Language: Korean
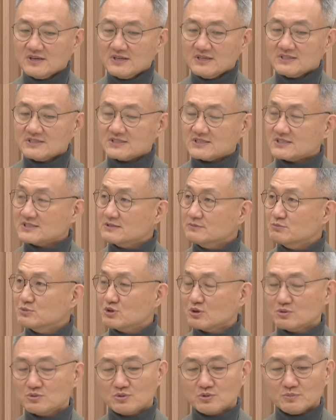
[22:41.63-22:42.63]
지금
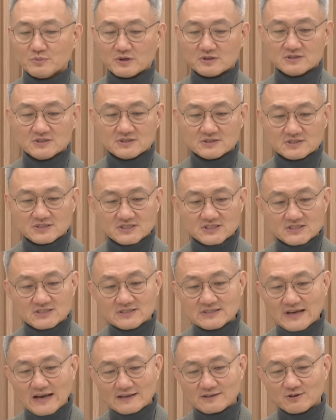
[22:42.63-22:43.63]
정도면은
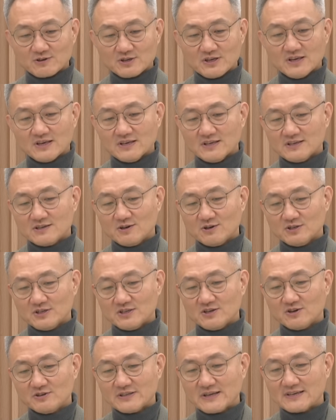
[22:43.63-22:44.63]
지금 가격이 이거
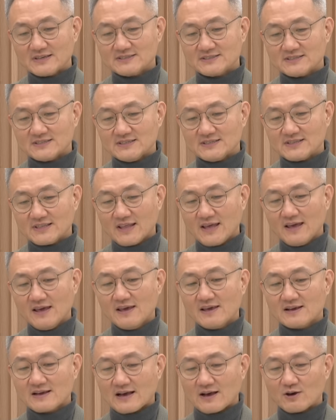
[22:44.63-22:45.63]
일어났을 때
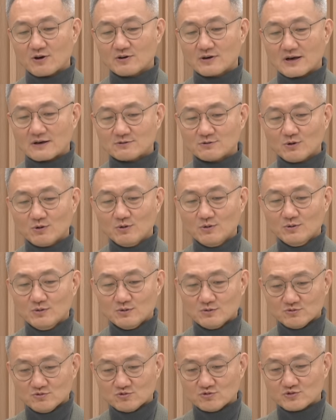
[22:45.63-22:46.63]
가격하고
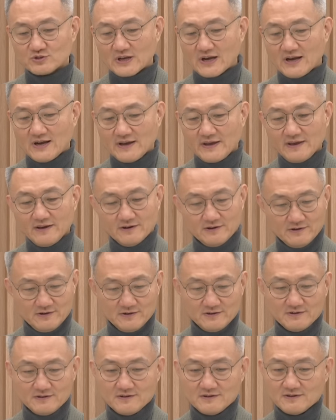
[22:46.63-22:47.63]
유사해요.
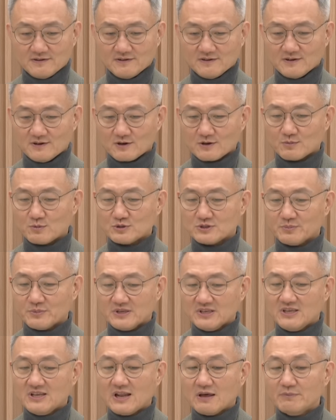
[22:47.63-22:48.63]
아. 여기 보시면
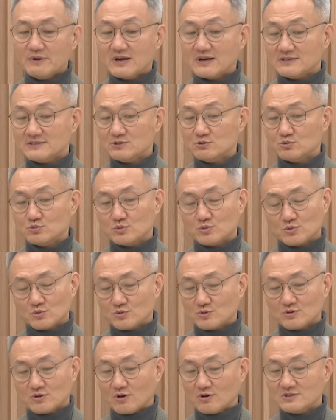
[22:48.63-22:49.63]
이 레벨까지
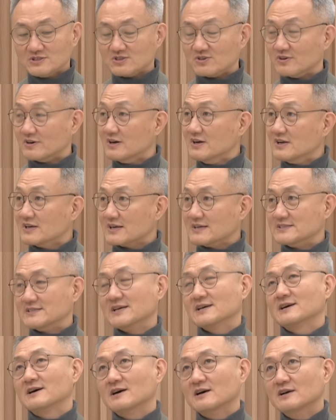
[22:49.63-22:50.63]
떨어진 거예요. 그러니까
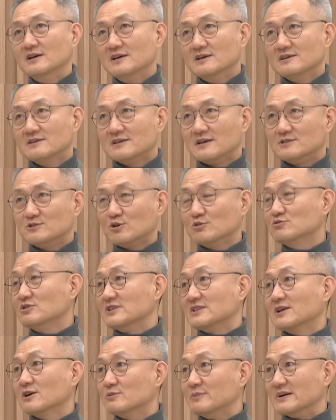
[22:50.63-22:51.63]
제가 그러니까 저도
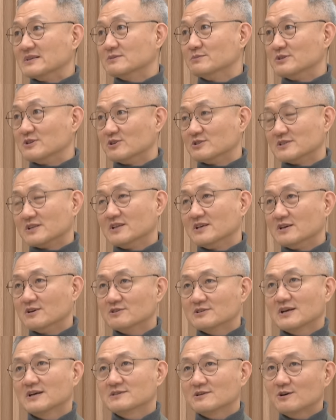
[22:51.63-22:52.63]
있다고 말씀을 드렸잖아요. 이걸
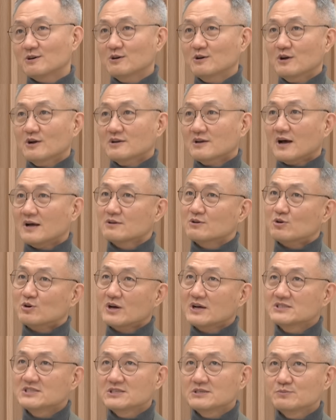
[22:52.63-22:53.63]
사서 한 거의
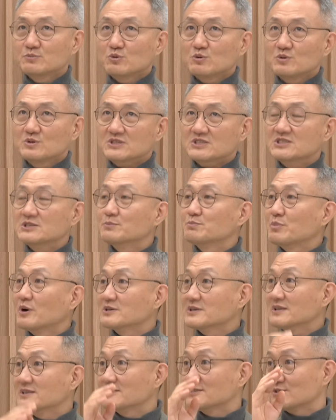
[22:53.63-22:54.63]
한 15,
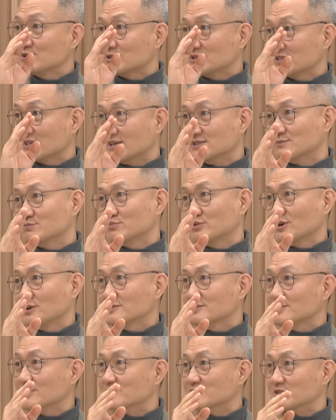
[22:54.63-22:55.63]
20%까지
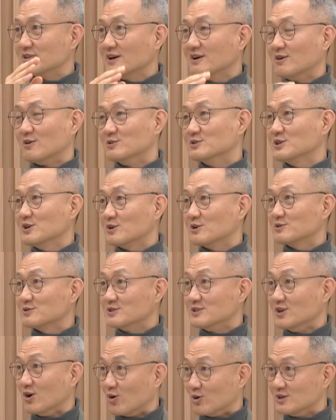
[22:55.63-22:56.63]
플러스였는데 어제
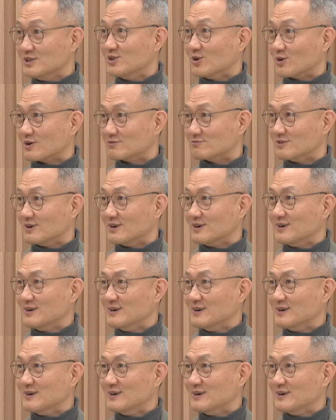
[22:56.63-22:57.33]
열었더니 0이더라고요.